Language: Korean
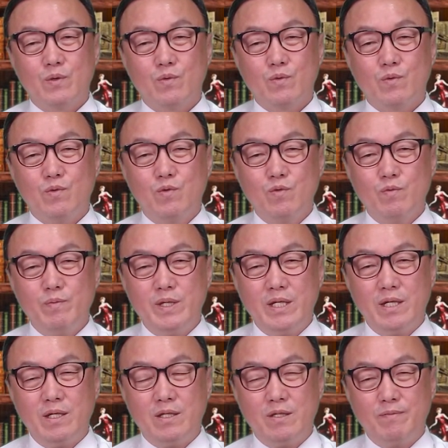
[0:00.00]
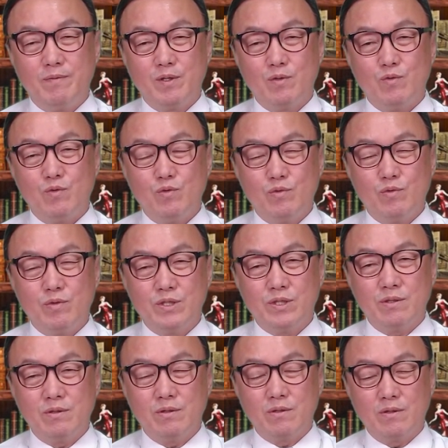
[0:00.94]
국민의힘은 6월
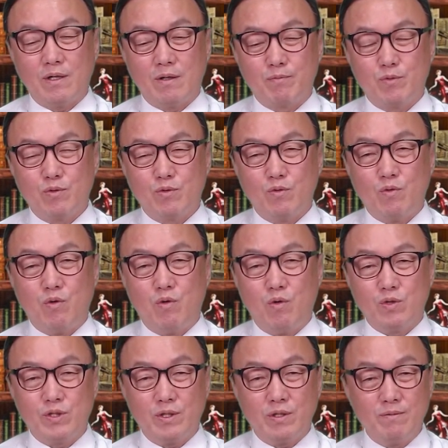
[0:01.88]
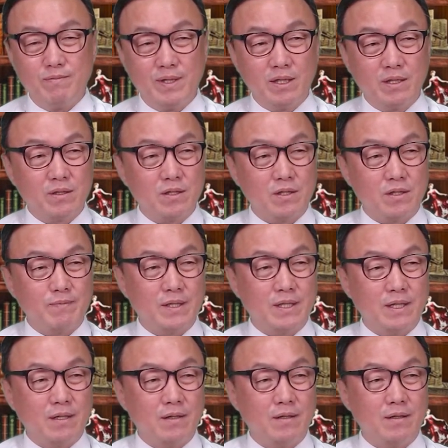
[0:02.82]
선거를 앞두고 호재를 만난
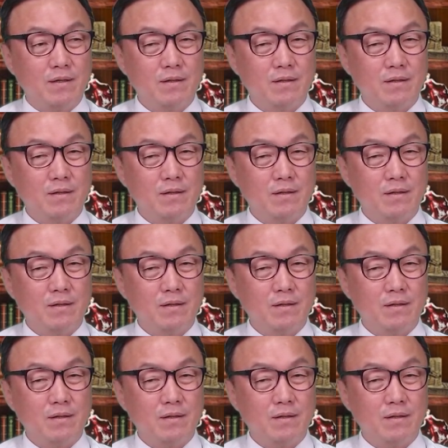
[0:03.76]
격입니다.